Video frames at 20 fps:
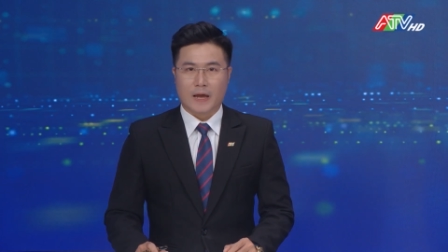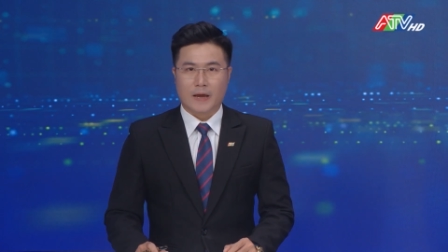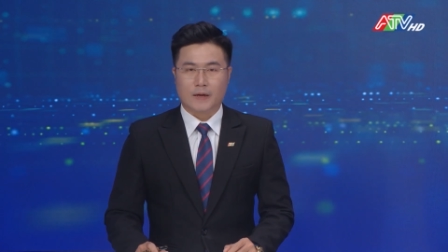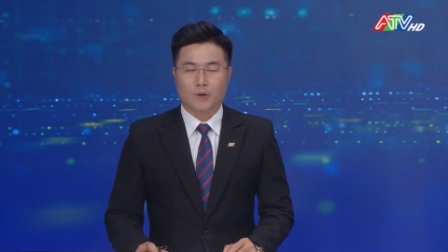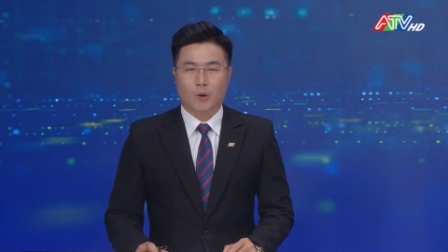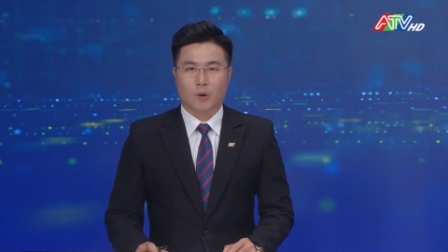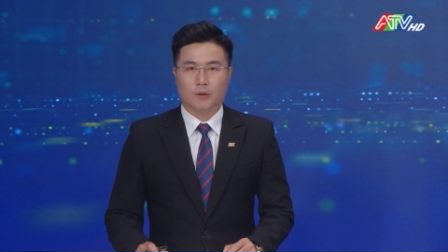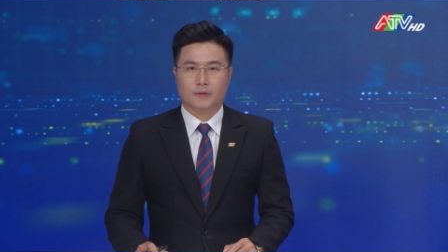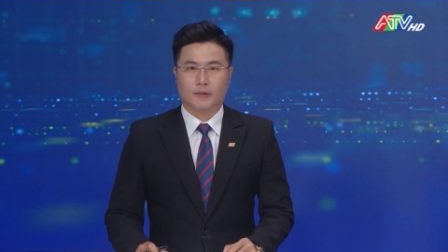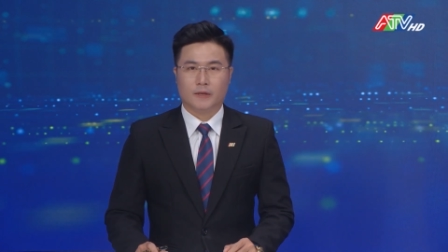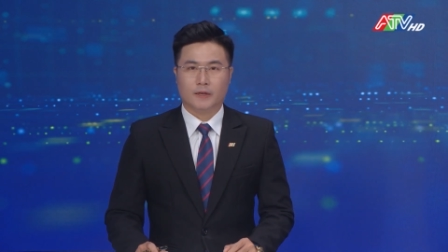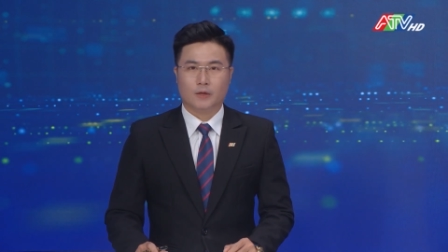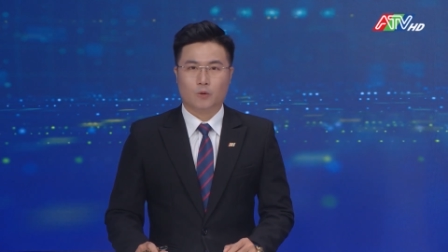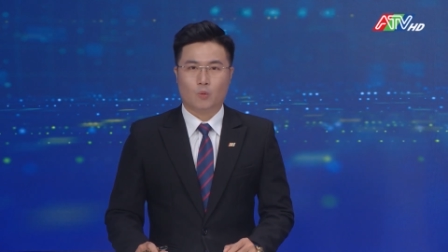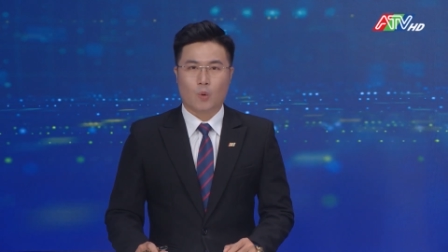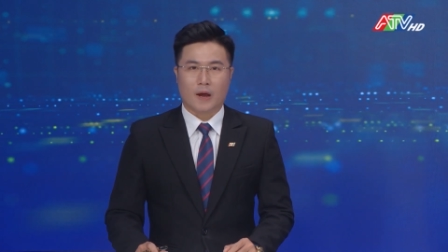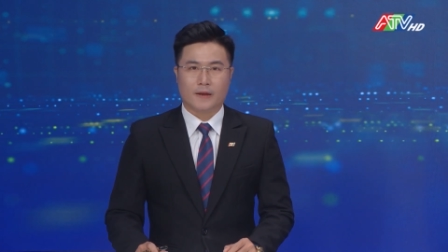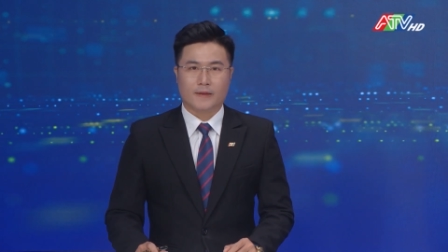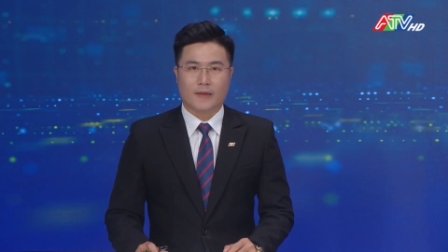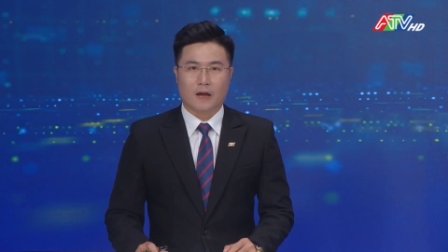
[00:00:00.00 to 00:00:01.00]
giải hội thi
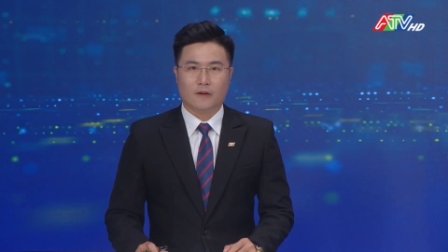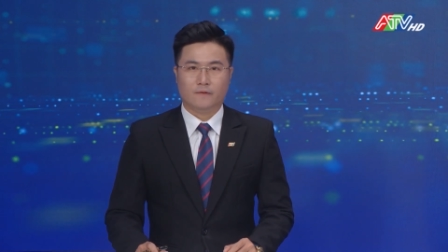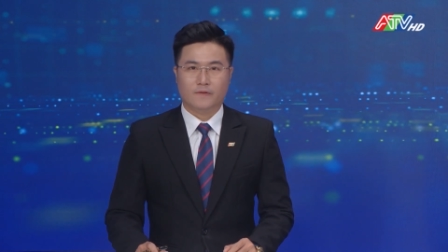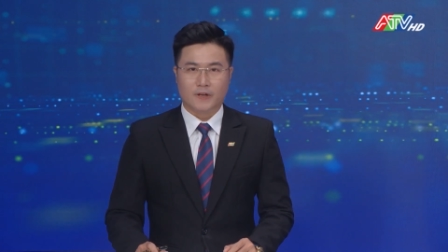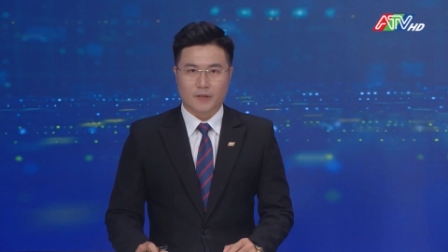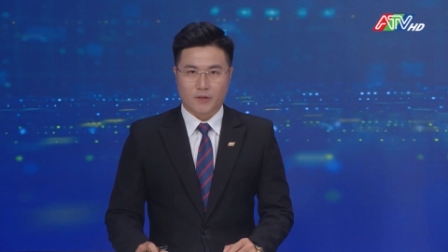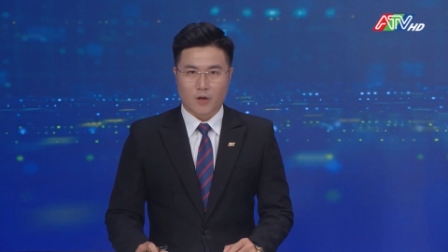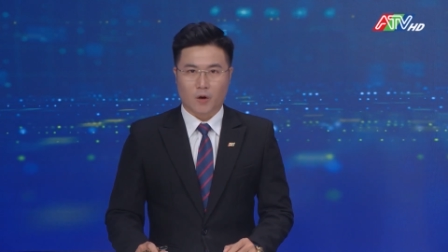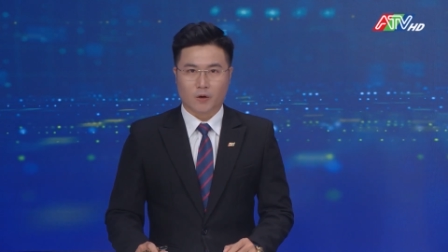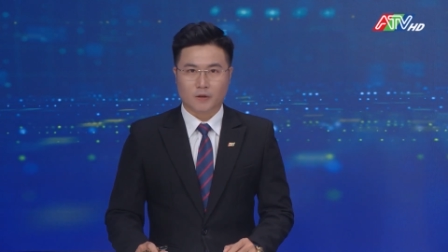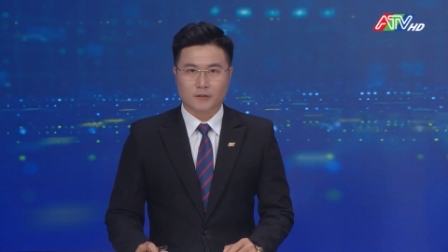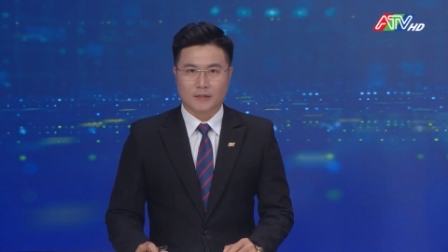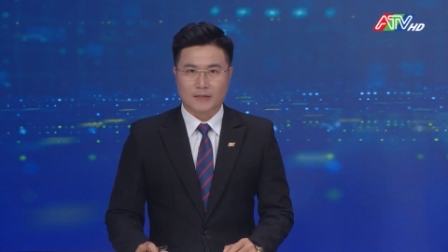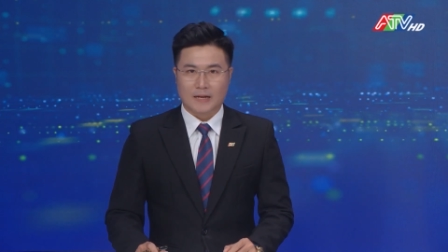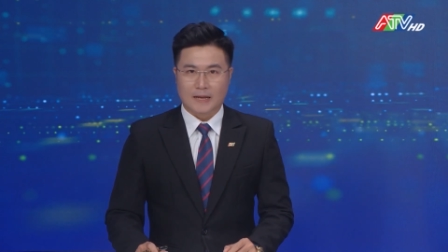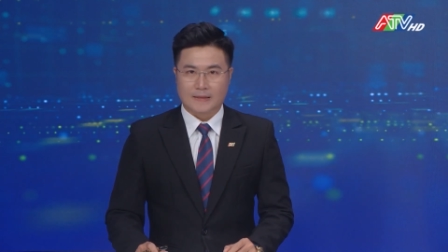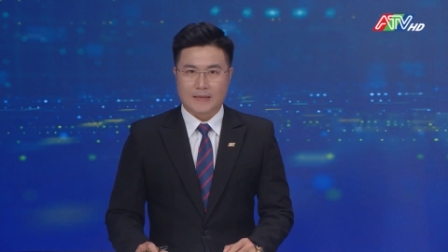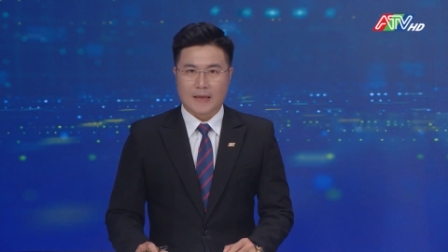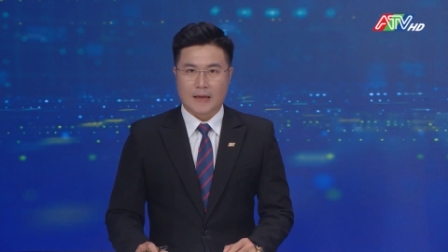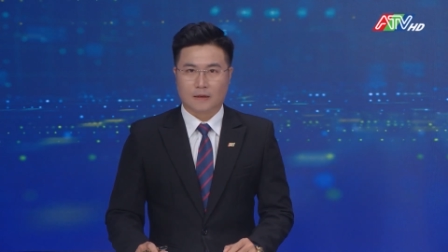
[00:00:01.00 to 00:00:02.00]
qua giải viên giỏi
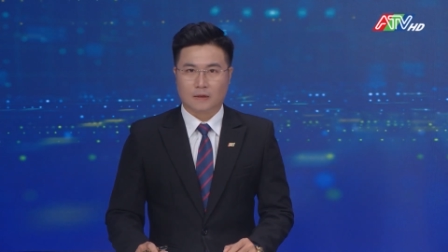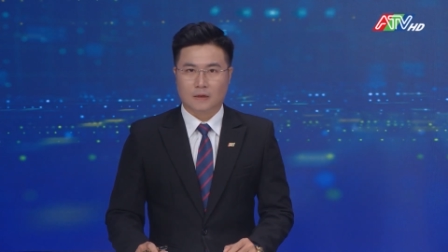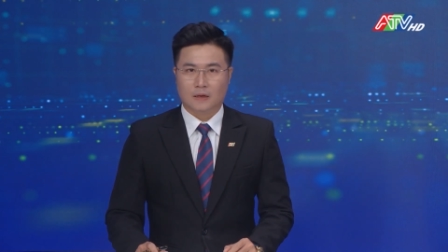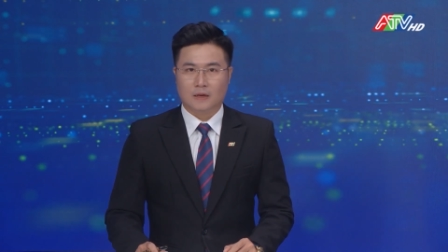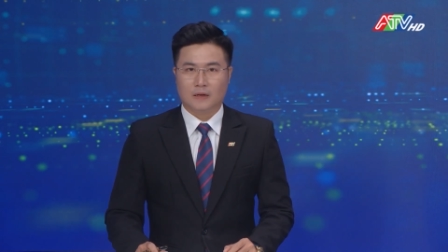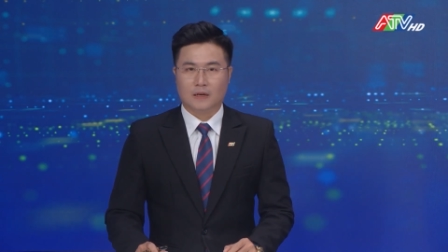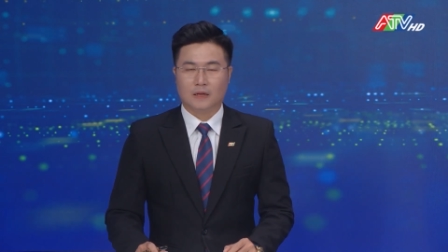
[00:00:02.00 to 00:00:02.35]
tỉnh An Giang